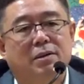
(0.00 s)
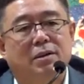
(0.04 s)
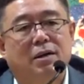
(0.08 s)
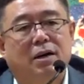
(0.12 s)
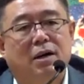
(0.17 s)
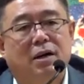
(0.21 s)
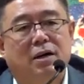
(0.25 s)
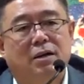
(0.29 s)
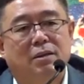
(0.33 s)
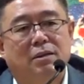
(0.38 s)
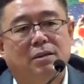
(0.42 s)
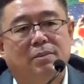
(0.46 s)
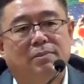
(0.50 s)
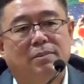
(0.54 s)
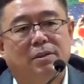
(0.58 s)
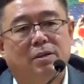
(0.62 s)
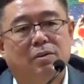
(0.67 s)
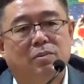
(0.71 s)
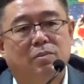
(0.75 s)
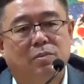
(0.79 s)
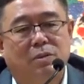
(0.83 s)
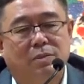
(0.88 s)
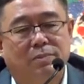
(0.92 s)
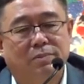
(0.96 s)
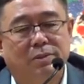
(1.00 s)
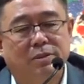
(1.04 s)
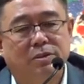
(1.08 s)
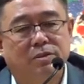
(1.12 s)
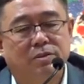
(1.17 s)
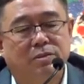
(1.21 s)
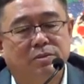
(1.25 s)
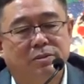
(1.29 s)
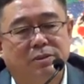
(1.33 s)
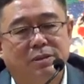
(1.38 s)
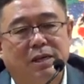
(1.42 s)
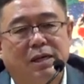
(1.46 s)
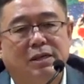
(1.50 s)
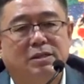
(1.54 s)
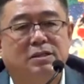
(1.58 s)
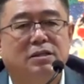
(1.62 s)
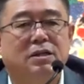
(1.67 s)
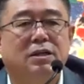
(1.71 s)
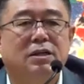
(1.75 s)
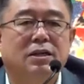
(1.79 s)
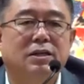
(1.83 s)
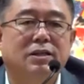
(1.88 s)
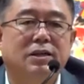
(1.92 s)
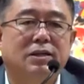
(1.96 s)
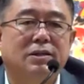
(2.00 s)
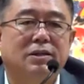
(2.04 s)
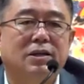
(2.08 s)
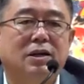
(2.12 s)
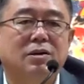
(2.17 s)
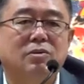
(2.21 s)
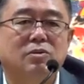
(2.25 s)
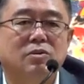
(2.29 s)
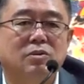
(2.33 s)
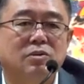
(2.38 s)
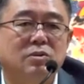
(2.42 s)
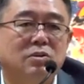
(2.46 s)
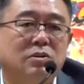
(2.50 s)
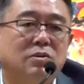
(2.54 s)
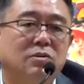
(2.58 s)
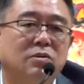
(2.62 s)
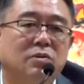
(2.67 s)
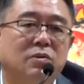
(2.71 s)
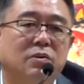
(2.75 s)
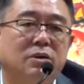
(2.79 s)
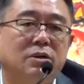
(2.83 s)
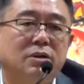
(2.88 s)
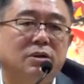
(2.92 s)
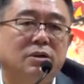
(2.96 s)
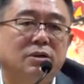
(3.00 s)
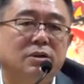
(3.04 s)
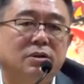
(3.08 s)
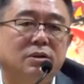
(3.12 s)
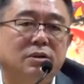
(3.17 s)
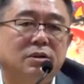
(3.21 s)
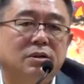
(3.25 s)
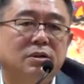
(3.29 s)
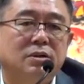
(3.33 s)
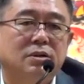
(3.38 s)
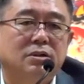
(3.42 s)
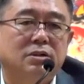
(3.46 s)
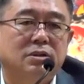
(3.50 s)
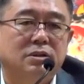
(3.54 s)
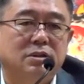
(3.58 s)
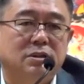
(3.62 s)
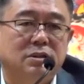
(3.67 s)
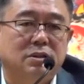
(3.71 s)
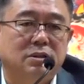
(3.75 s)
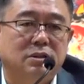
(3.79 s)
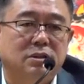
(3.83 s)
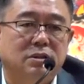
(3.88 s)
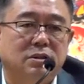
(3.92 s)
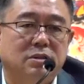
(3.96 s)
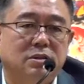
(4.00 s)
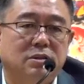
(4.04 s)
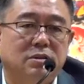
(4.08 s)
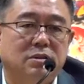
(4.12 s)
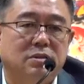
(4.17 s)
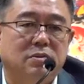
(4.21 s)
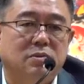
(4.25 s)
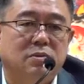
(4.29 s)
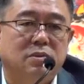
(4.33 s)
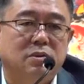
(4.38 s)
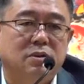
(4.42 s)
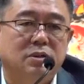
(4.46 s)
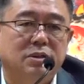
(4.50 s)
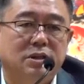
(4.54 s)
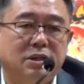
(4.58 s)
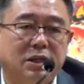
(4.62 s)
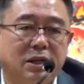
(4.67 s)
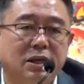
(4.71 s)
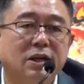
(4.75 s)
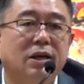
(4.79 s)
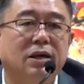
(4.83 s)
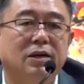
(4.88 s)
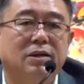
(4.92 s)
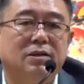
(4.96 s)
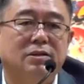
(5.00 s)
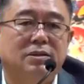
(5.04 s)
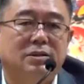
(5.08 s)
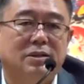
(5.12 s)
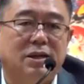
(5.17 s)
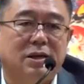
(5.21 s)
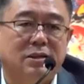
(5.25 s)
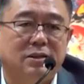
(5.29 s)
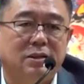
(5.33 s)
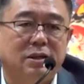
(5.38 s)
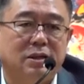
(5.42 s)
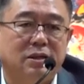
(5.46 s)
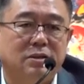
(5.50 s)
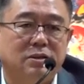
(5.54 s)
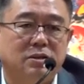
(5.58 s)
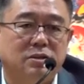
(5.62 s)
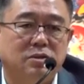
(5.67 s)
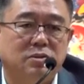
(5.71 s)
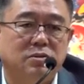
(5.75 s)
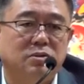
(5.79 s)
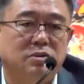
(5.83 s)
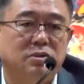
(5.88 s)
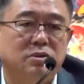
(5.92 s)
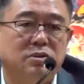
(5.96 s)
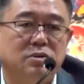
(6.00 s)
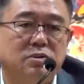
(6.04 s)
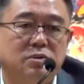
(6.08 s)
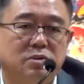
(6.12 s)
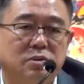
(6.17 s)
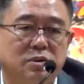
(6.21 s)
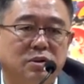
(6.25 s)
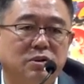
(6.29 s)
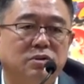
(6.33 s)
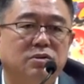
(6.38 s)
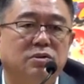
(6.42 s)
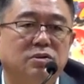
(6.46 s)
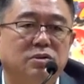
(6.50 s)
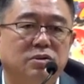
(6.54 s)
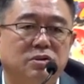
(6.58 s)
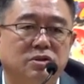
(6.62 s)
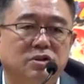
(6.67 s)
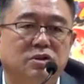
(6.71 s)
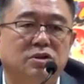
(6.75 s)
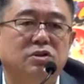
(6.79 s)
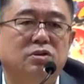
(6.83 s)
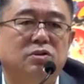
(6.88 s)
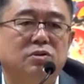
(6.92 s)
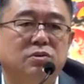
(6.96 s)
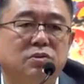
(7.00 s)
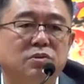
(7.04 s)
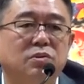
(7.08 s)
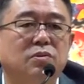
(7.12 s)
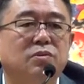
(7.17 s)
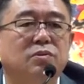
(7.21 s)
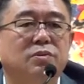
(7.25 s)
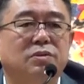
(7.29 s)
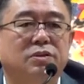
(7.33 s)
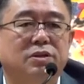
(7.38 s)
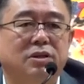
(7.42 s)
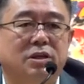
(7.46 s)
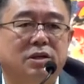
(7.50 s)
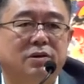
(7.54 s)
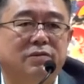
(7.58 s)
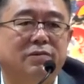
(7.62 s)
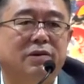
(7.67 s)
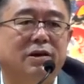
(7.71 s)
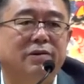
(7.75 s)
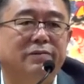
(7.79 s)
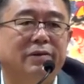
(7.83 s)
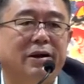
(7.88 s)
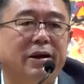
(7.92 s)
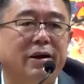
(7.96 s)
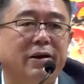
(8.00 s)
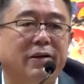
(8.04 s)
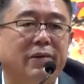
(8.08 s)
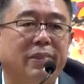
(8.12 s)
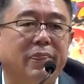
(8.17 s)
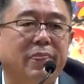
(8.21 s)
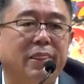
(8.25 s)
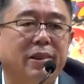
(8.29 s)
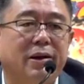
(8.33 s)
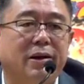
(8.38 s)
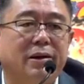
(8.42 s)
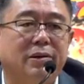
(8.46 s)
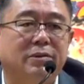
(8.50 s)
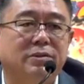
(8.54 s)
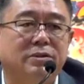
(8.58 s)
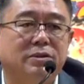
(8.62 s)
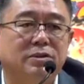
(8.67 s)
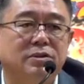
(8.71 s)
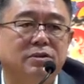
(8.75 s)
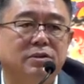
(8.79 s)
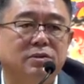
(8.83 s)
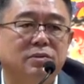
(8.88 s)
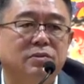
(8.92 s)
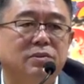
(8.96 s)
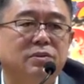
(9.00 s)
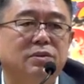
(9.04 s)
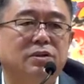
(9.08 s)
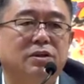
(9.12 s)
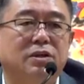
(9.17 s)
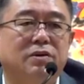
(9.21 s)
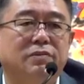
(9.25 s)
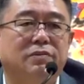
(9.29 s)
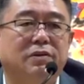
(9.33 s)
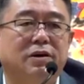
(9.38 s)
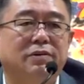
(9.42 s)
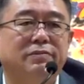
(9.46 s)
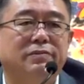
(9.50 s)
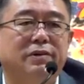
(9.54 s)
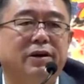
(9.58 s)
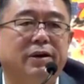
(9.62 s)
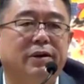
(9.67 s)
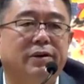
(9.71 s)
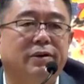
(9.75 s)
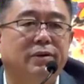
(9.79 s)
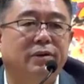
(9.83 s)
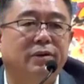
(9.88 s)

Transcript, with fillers: 啊，那么我们就在这里呢，待会儿通过这个我引领大家就去回去试着用这个方法，啊，试着用这个方法，